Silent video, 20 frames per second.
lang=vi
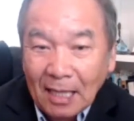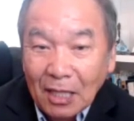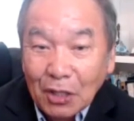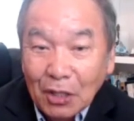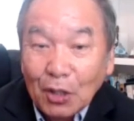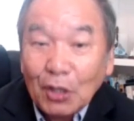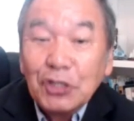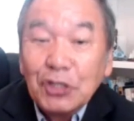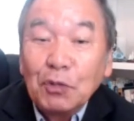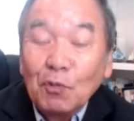
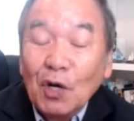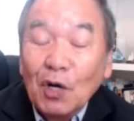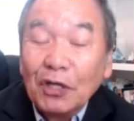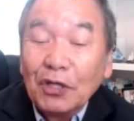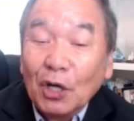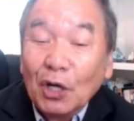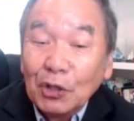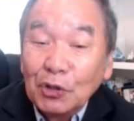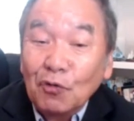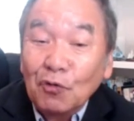do chỉ mua
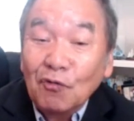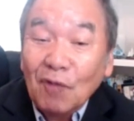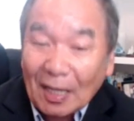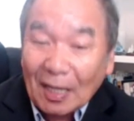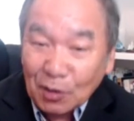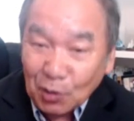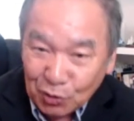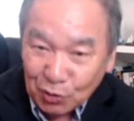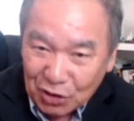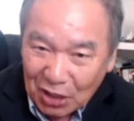cho tù và
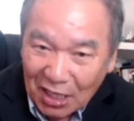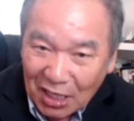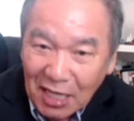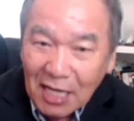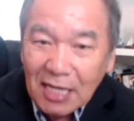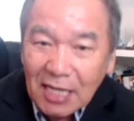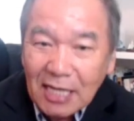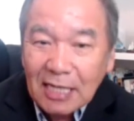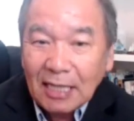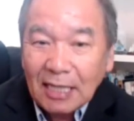tù
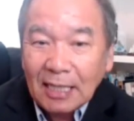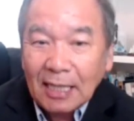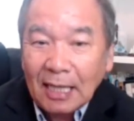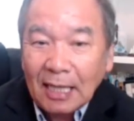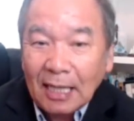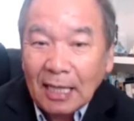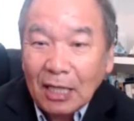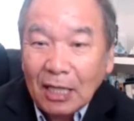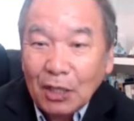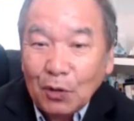chế
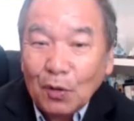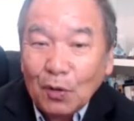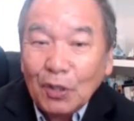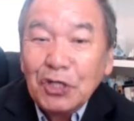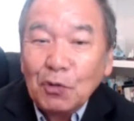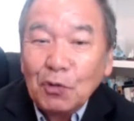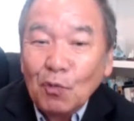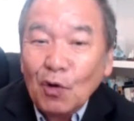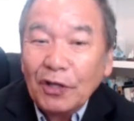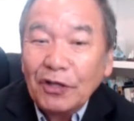do
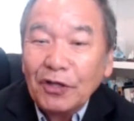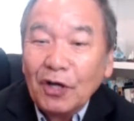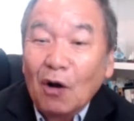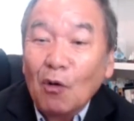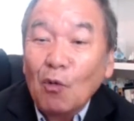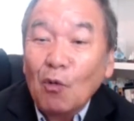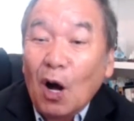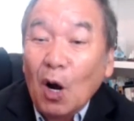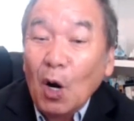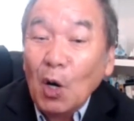chỉ mua cho
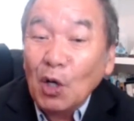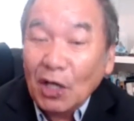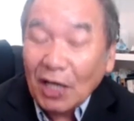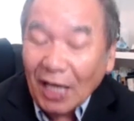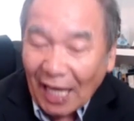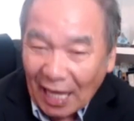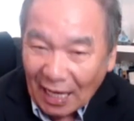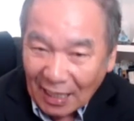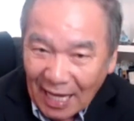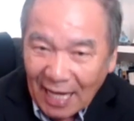quá hồ lực
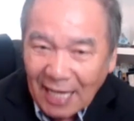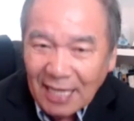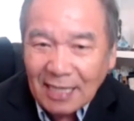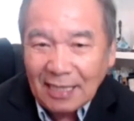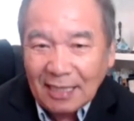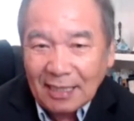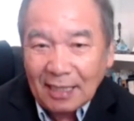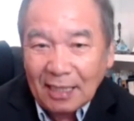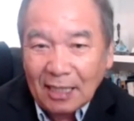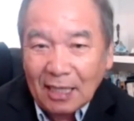cái này
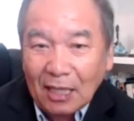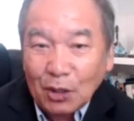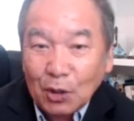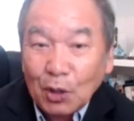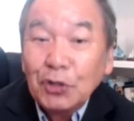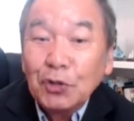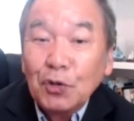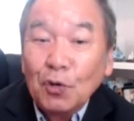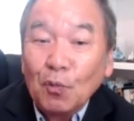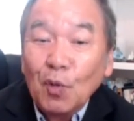do
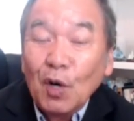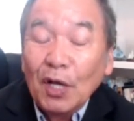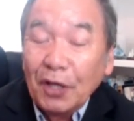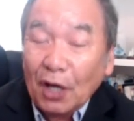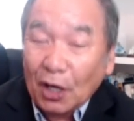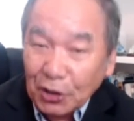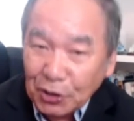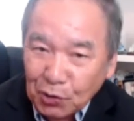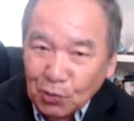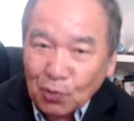chỉ mua
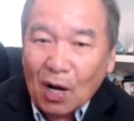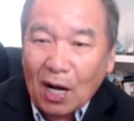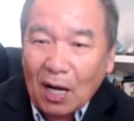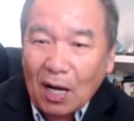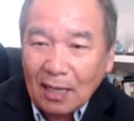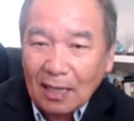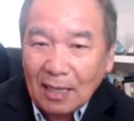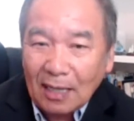cho chùa